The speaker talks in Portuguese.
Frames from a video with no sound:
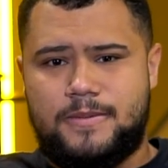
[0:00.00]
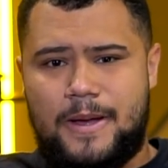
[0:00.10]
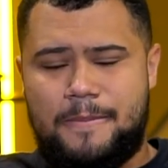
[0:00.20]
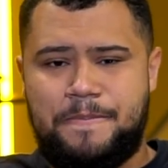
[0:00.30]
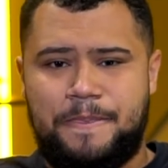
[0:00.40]

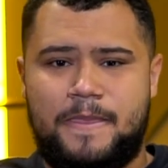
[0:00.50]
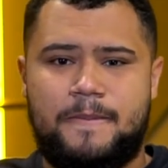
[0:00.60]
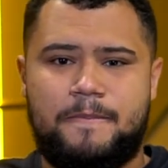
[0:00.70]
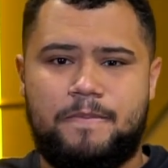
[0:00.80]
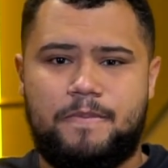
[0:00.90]
tá?
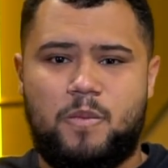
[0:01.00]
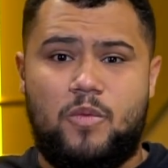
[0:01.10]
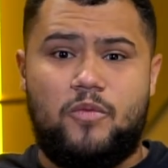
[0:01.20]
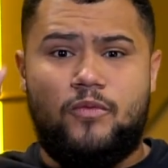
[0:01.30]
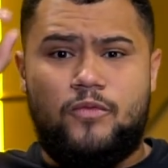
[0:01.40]

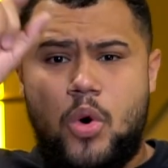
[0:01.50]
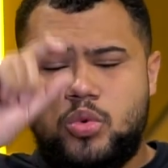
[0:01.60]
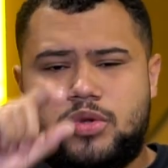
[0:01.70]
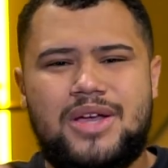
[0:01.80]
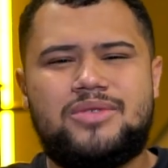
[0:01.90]

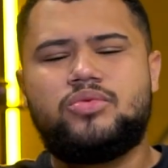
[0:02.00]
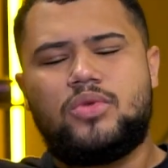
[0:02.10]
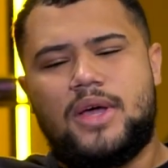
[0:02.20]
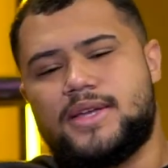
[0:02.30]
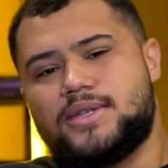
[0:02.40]

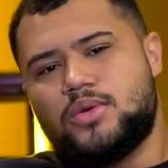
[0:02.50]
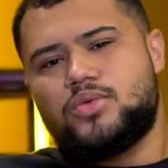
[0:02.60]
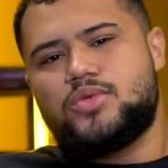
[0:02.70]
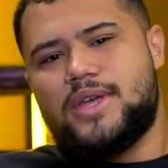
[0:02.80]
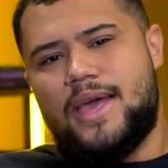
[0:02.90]
Voltando na questão
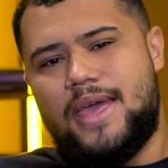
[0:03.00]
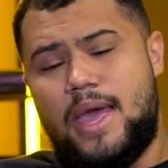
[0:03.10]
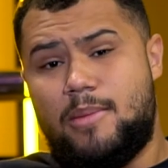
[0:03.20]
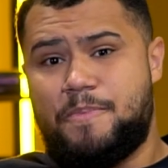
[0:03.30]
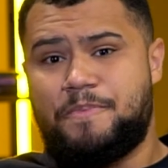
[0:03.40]
do
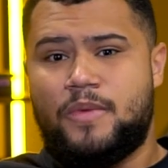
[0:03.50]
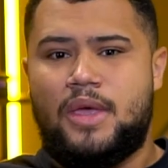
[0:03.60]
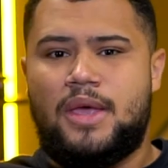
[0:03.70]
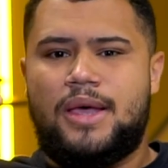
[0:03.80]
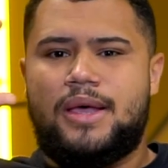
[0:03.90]
CRM,
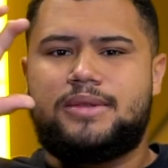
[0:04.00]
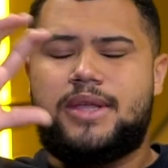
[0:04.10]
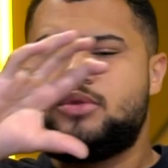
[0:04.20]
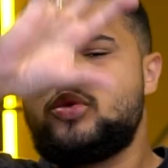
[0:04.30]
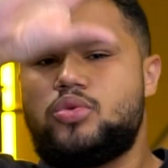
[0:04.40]

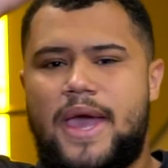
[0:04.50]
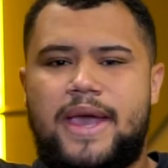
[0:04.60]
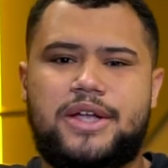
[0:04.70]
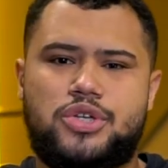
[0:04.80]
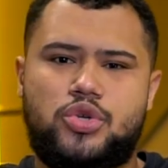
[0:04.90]
dentro do
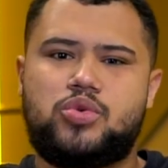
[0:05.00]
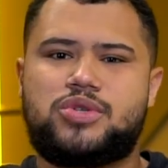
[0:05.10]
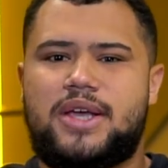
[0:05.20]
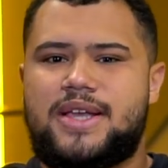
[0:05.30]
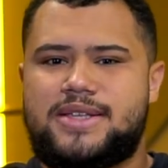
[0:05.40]
NEC a gente
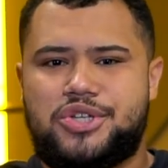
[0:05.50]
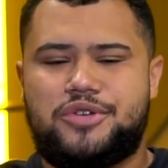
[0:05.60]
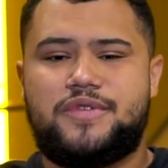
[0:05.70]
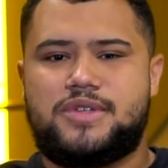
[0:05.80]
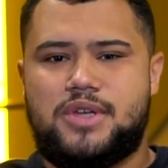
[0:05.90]
consegue ter essa
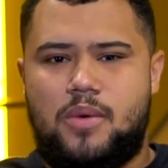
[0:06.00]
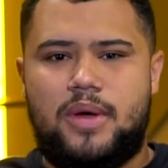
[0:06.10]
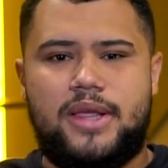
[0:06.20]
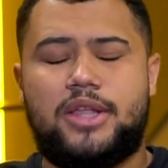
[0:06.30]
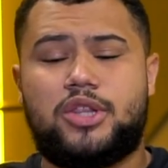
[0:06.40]
divisão
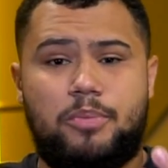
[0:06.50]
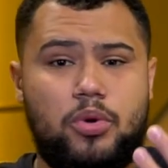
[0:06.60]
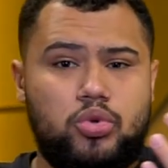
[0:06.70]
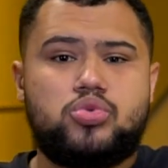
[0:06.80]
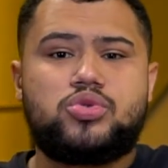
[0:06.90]
ali entre
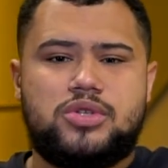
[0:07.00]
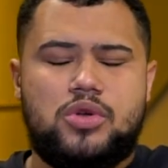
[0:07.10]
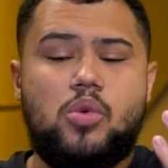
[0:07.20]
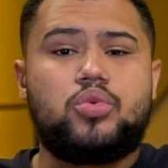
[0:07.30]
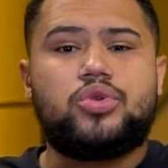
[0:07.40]
produtos que
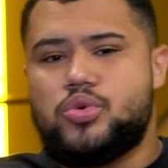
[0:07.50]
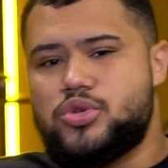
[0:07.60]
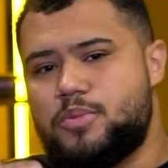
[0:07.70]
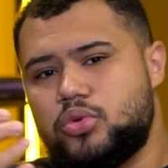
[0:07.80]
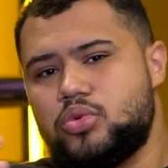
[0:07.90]
são
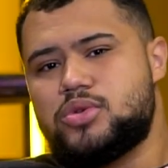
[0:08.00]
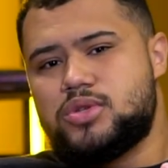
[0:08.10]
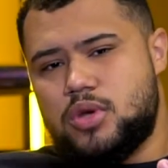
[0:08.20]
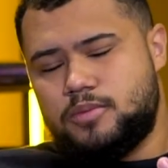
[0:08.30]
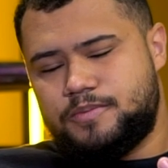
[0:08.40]
únicos e produtos que
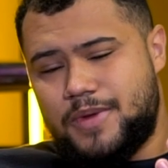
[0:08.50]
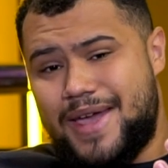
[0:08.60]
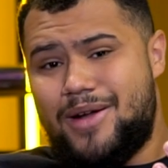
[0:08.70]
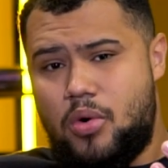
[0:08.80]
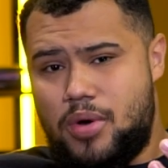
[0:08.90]
são
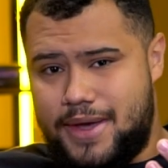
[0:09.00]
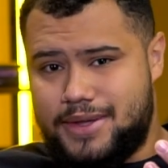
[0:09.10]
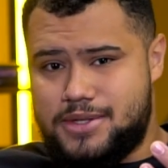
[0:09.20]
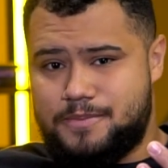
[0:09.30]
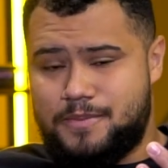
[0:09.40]

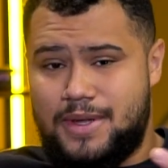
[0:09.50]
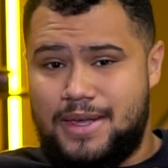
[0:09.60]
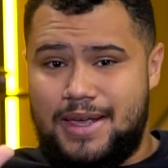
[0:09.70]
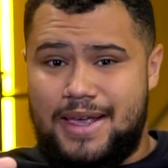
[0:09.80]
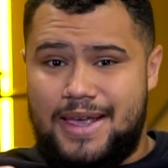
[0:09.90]
recorrentes.
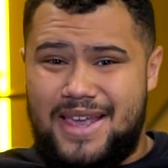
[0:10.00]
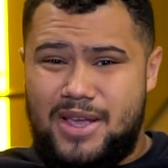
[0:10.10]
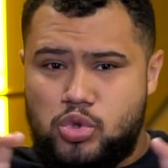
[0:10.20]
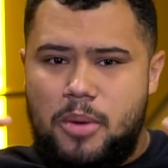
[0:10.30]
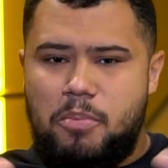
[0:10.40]

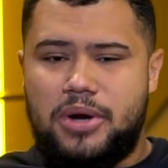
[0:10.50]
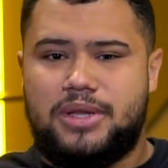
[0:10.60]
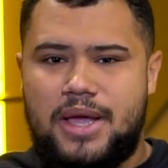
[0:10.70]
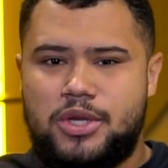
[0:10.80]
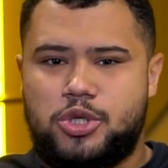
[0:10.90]
Isso é
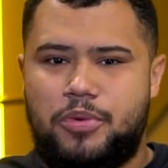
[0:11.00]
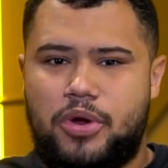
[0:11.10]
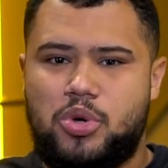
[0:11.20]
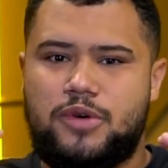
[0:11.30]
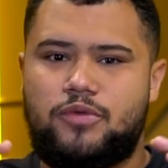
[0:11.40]
importante
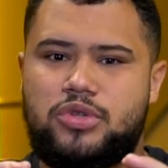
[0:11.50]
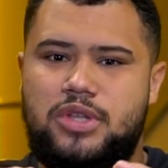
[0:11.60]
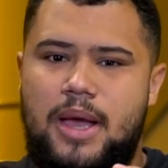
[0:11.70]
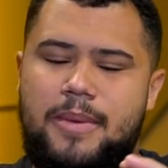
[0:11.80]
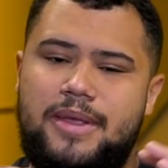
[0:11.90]
porque eu já vou
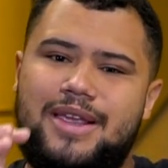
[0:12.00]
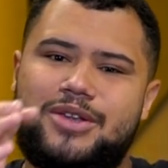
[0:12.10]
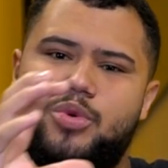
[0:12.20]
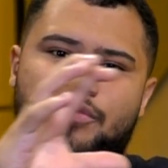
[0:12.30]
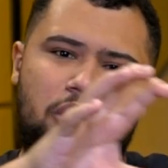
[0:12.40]
ter a métrica
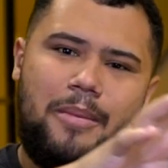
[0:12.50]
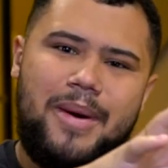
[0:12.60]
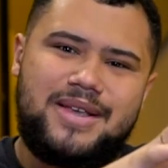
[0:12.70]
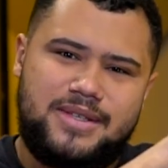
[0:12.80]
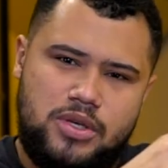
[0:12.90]
de uma forma
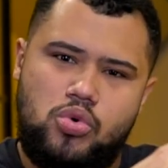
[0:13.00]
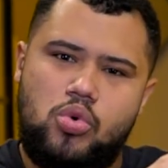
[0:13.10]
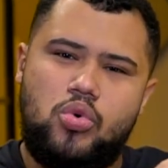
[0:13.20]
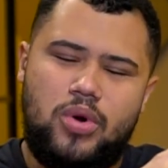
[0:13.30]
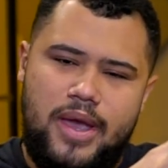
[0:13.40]
mais
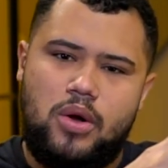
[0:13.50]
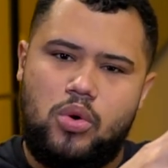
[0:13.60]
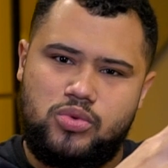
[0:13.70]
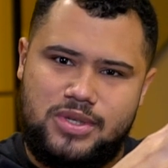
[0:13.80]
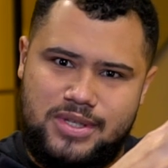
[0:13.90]
segura e
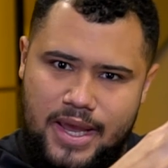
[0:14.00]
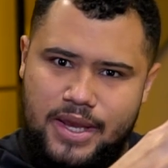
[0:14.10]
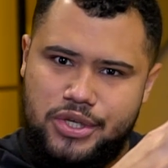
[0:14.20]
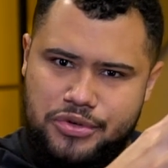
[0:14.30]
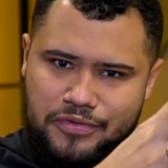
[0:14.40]

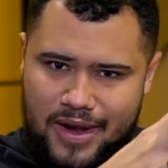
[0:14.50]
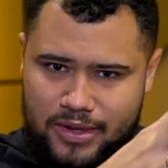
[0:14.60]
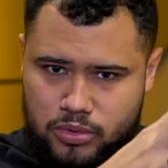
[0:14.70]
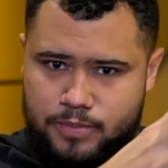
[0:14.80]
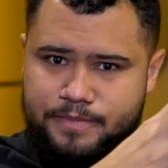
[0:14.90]
consistente de
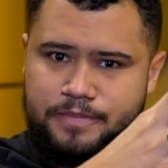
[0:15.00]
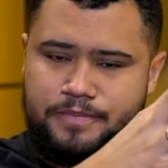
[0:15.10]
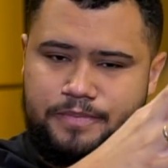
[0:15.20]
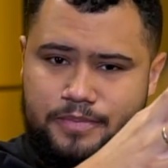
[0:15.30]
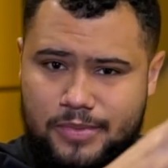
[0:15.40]
fato,
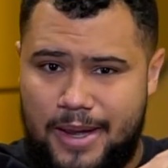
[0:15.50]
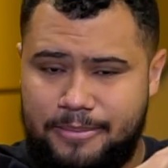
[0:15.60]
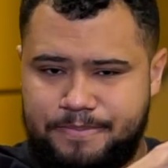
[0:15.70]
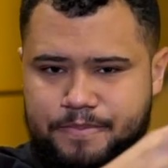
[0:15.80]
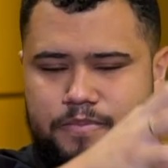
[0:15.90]
tá?